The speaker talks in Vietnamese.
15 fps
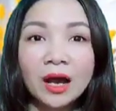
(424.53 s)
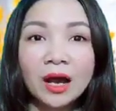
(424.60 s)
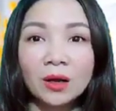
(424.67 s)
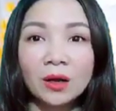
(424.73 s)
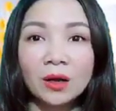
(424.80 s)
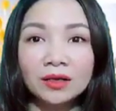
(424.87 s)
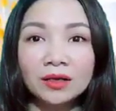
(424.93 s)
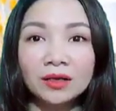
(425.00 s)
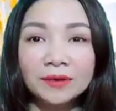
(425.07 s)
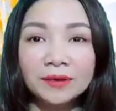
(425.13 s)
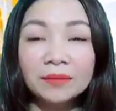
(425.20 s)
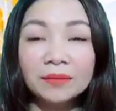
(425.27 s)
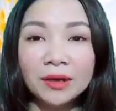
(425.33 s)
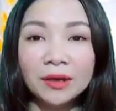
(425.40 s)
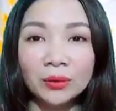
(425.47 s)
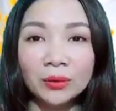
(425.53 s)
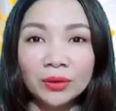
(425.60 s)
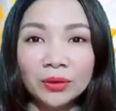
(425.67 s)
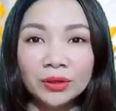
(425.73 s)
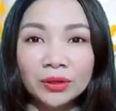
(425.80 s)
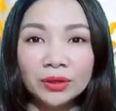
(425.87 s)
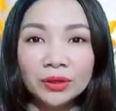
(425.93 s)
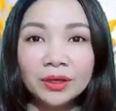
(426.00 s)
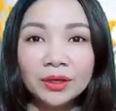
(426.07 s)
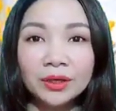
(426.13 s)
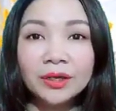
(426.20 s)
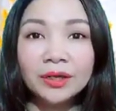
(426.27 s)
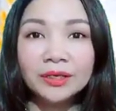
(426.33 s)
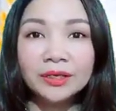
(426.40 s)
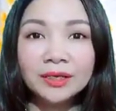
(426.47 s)
là họ lời biếng mà thôi
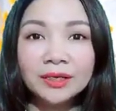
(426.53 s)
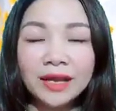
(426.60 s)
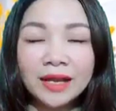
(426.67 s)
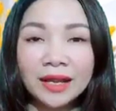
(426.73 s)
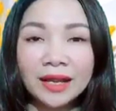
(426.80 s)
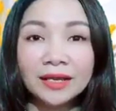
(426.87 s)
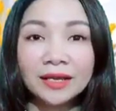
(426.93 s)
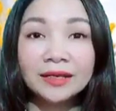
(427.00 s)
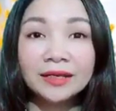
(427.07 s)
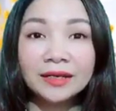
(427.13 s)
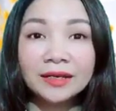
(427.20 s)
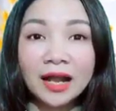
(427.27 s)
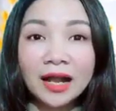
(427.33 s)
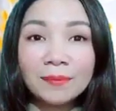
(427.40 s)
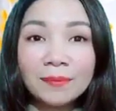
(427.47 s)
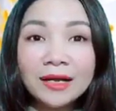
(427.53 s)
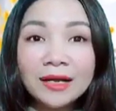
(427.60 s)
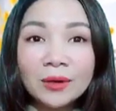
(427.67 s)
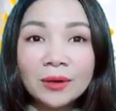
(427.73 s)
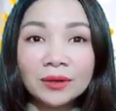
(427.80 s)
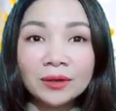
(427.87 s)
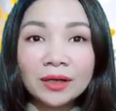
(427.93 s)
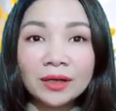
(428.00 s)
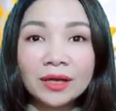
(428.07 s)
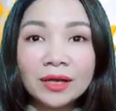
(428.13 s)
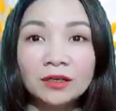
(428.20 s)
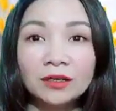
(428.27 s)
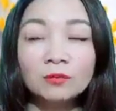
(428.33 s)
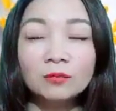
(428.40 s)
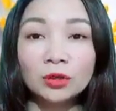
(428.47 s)
Những người này thường ngại bắt đầu thực
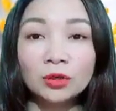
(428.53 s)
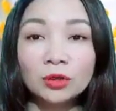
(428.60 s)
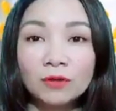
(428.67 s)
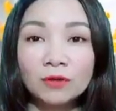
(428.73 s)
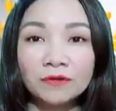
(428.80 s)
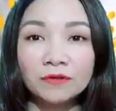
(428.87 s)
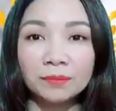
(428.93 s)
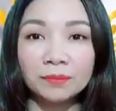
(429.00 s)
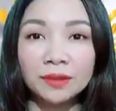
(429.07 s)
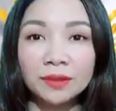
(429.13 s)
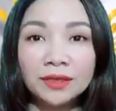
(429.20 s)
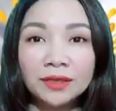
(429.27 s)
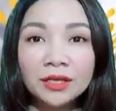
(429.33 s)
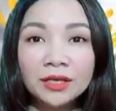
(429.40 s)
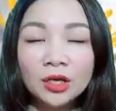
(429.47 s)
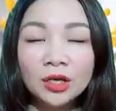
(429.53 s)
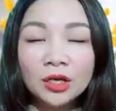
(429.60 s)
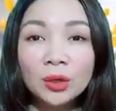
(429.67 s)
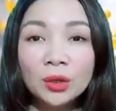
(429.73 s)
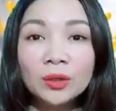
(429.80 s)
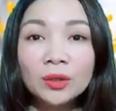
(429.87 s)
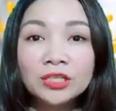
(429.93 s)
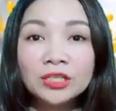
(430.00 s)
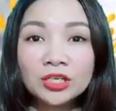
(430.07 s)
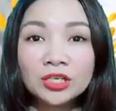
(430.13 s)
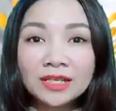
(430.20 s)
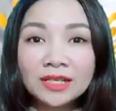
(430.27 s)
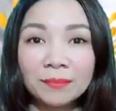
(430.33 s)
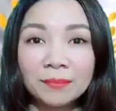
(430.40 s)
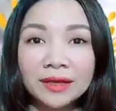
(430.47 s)
hiện một công việc mới Luôn
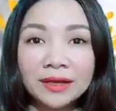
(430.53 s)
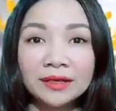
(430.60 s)
cho rằng